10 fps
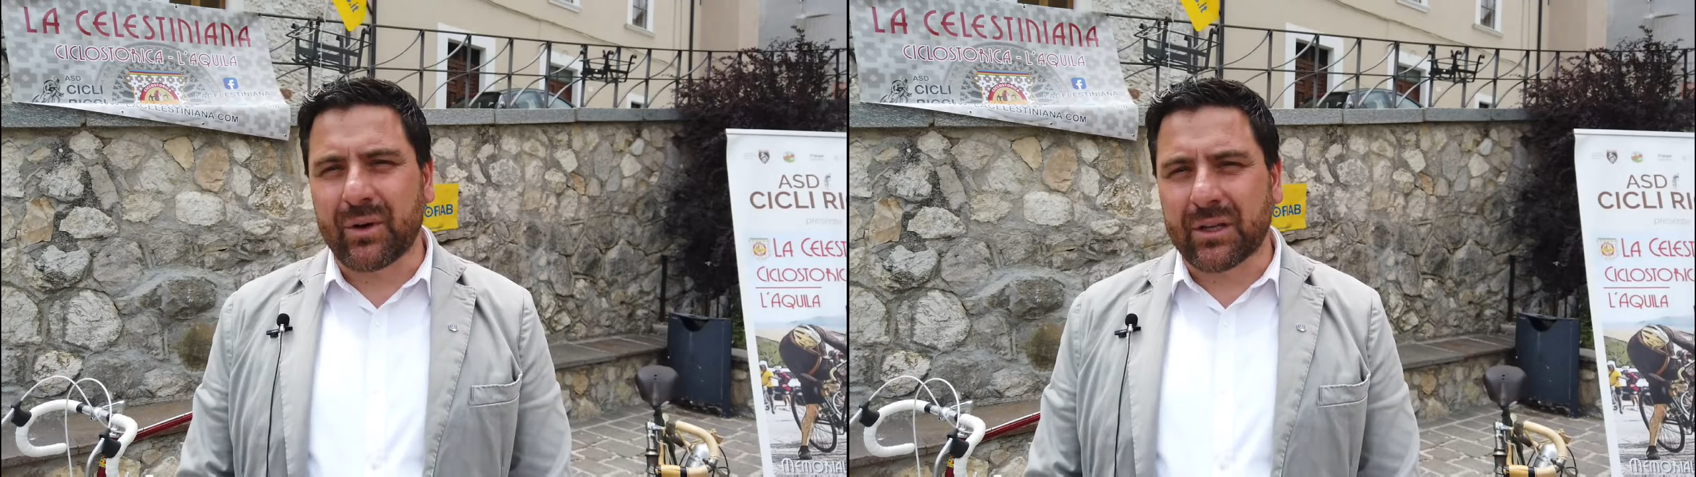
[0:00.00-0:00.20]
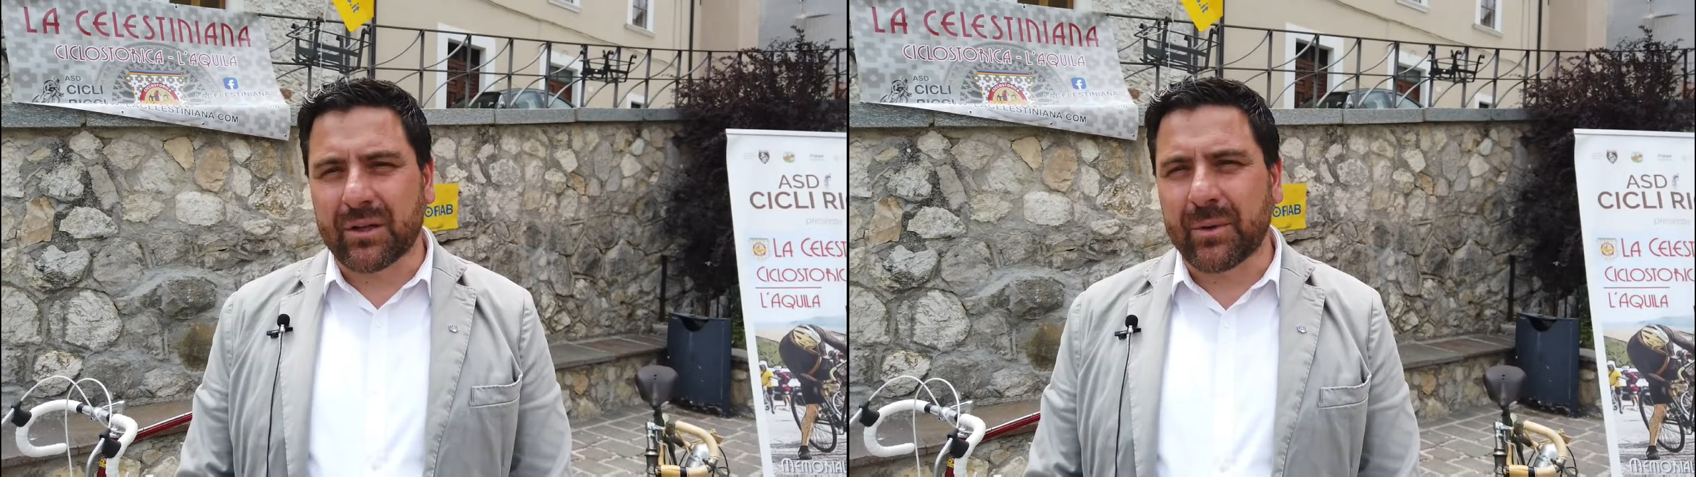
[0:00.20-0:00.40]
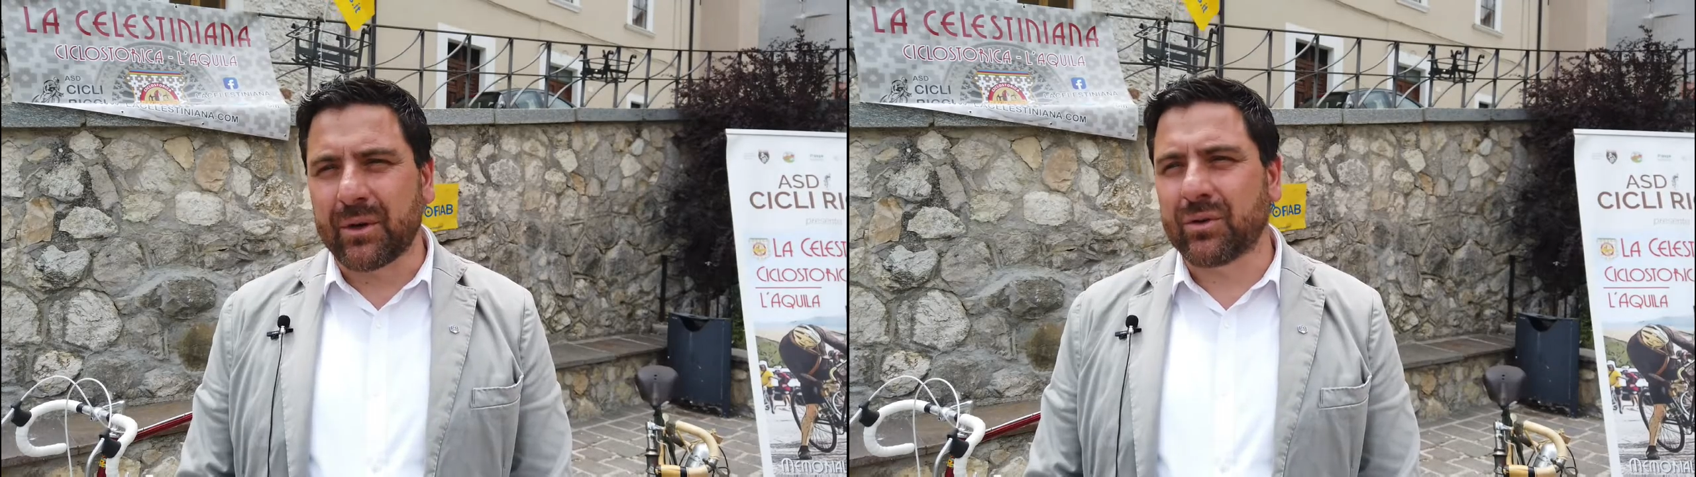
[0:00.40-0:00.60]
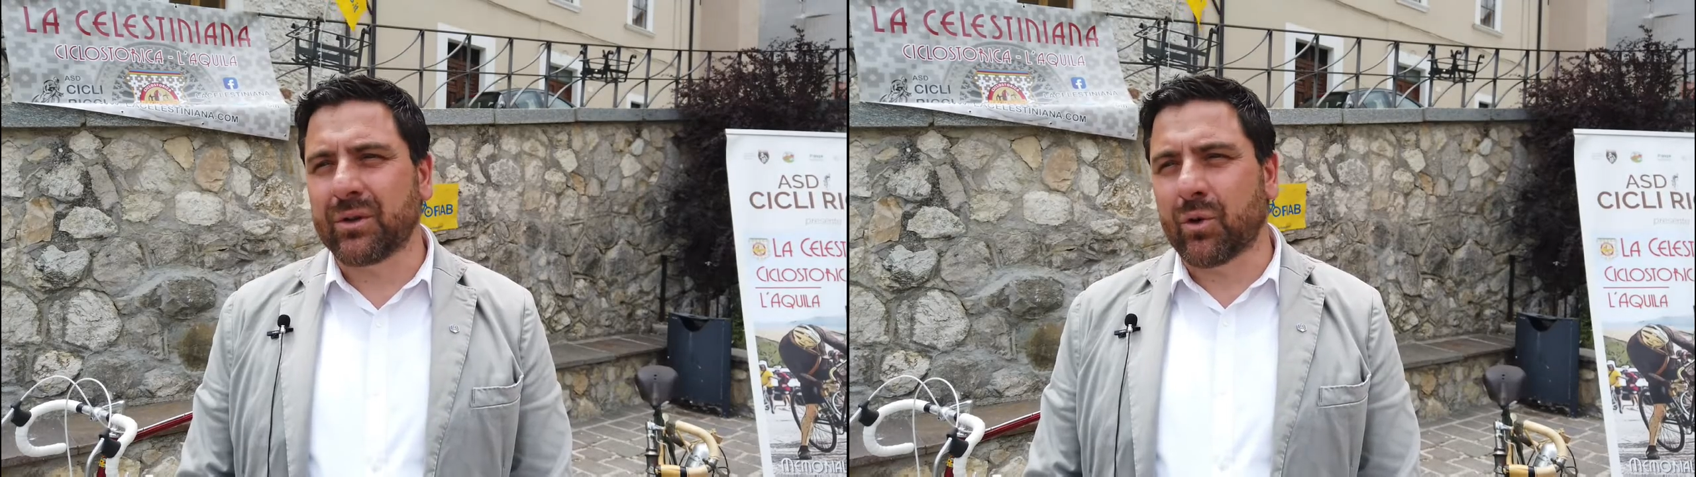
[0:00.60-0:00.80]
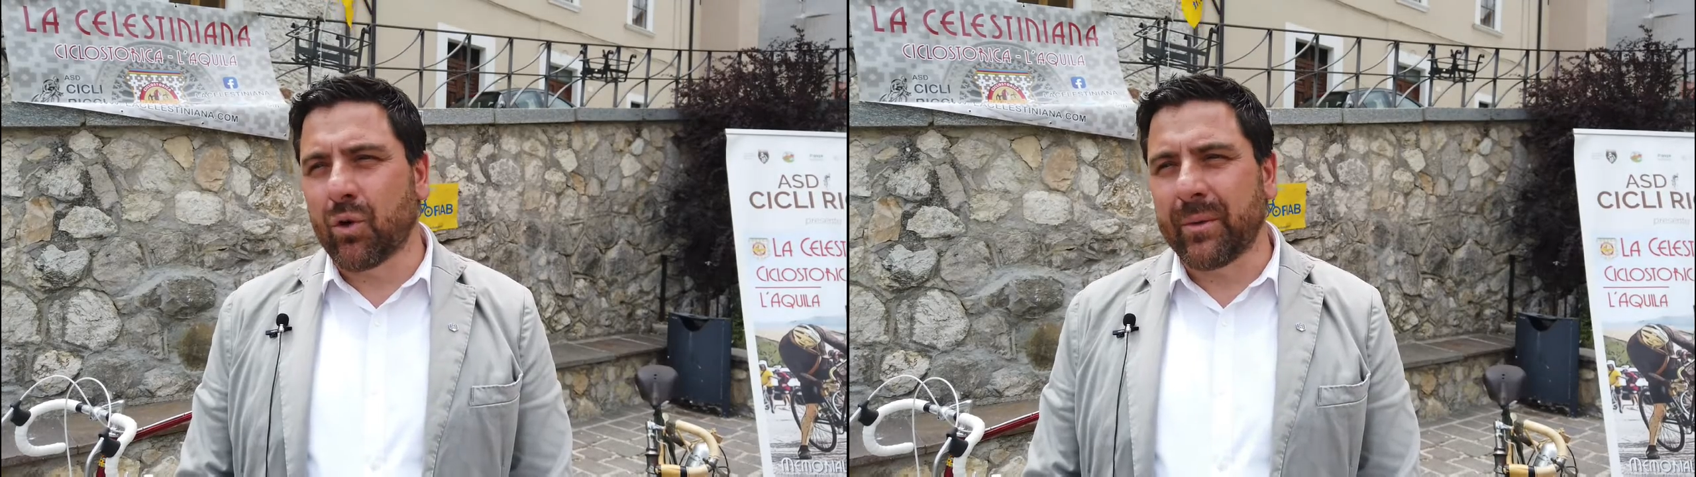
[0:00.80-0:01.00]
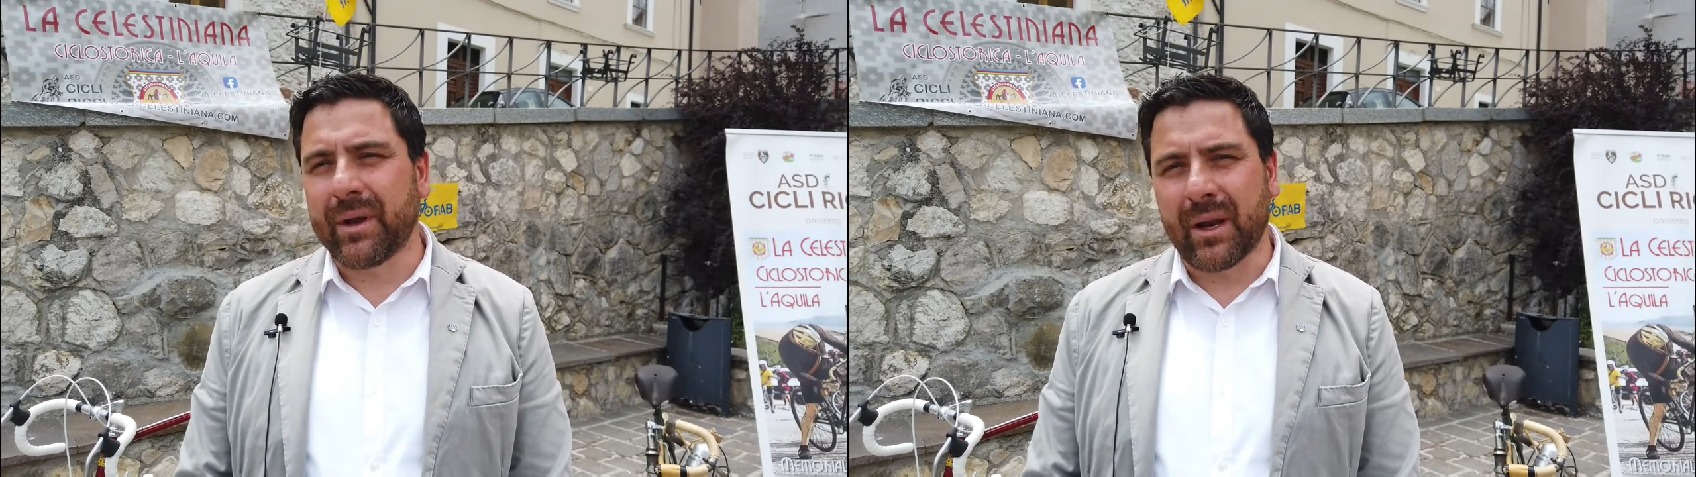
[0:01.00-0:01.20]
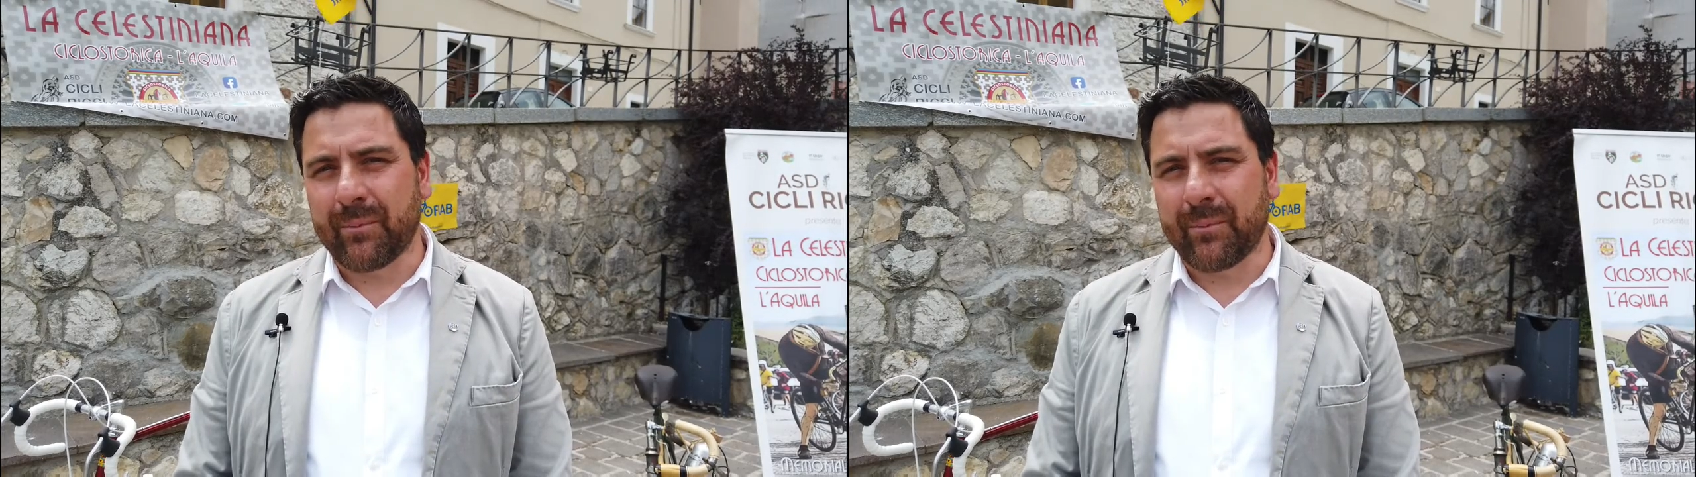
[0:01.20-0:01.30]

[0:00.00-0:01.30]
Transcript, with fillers: in altri periodi come